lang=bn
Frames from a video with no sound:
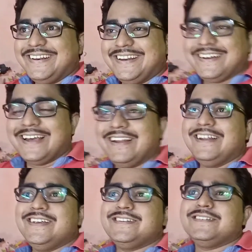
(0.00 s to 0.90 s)
ডেটা
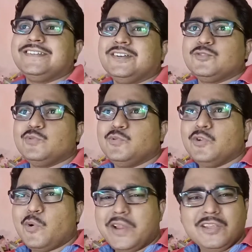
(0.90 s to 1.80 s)
অ্যানালাইসিস থেকে শুরু
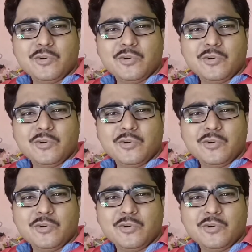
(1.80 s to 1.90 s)
করে অনেক